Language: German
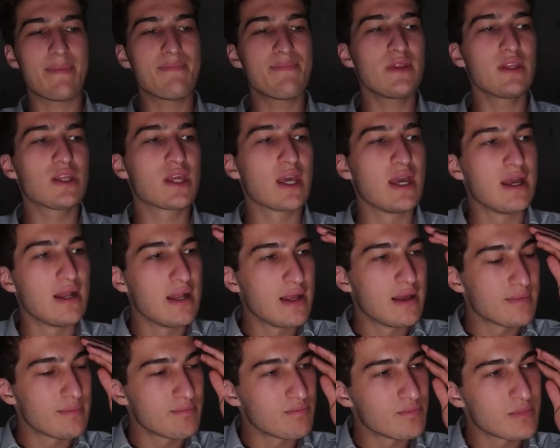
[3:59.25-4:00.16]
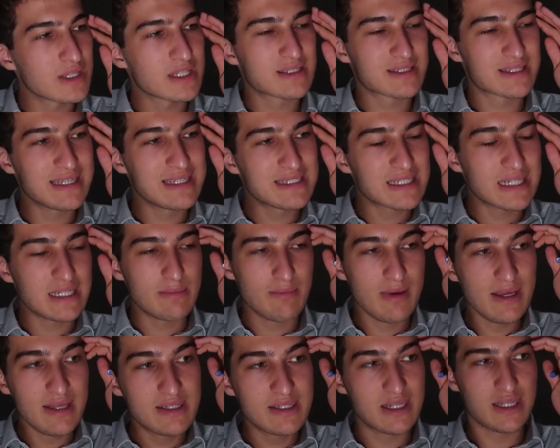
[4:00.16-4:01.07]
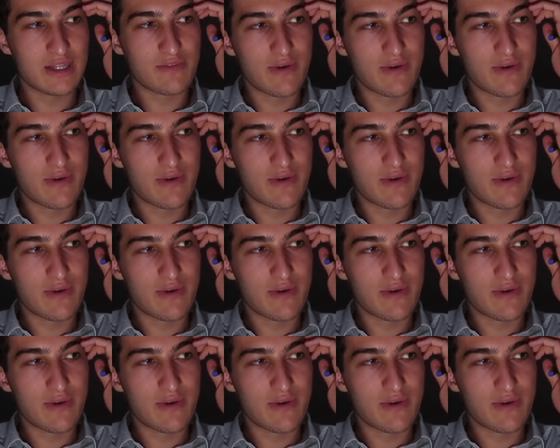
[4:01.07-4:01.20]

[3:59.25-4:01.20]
Hab nicht, ich gehe es an die Mädchen.